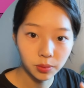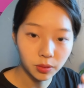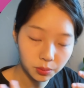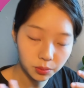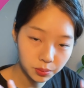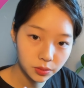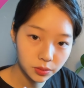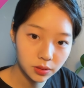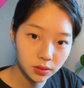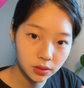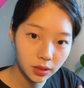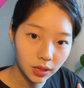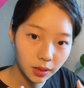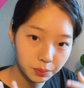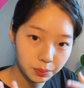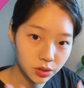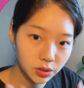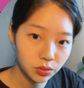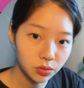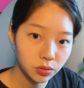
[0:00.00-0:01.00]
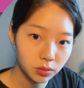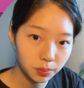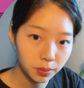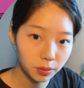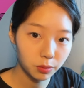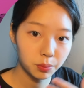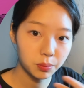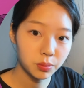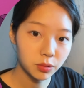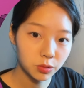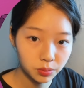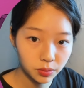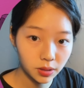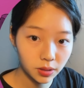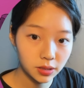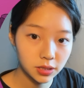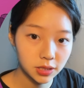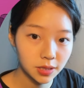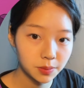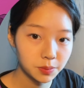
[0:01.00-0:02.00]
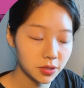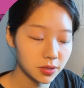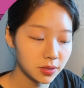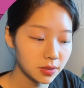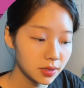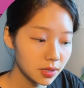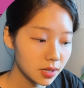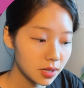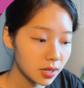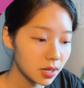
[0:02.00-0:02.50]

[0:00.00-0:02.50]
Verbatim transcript: 복부 합치고 복부까지 하면은.